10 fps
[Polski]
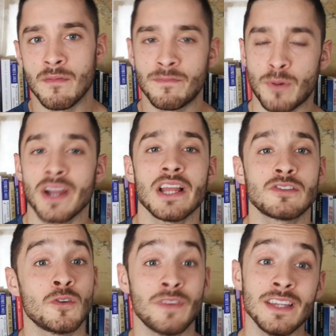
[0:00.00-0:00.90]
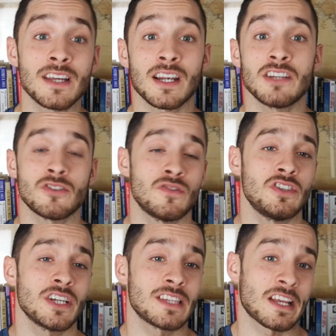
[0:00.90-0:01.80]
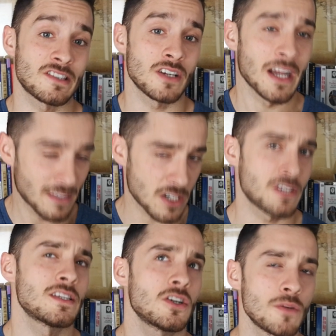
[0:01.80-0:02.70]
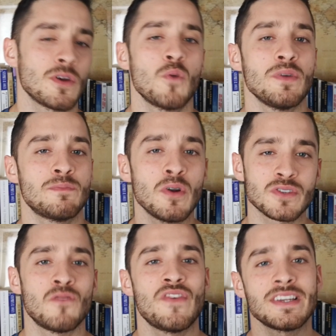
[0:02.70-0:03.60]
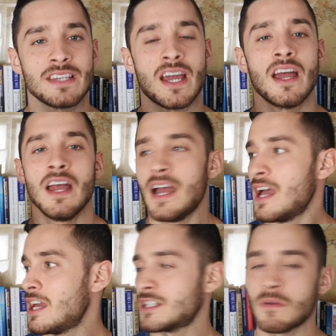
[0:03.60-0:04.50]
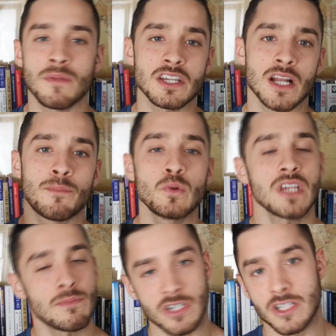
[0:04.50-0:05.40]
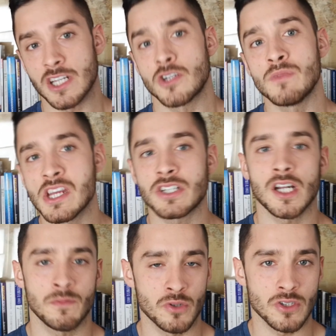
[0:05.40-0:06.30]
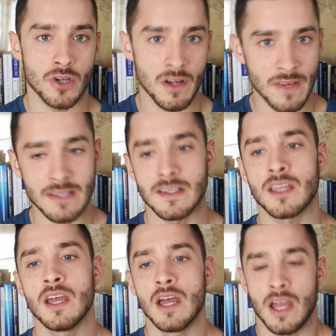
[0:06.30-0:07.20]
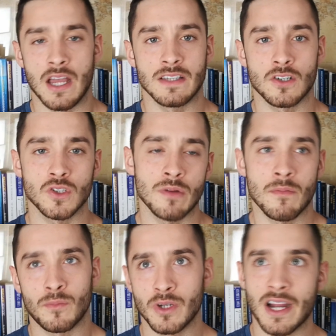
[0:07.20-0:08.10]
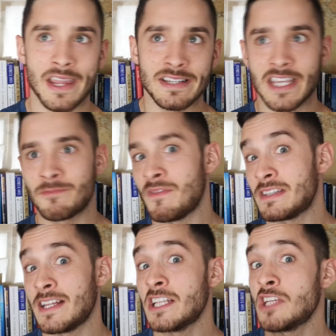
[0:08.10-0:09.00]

po angielsku w internecie, oczywiście też chcesz sobie kupić polską wersję, e, żeby mieć na półce i przeczytać ją jeszcze raz, może trochę więcej. E, zrozumiem, mój angielski jest mniej więcej na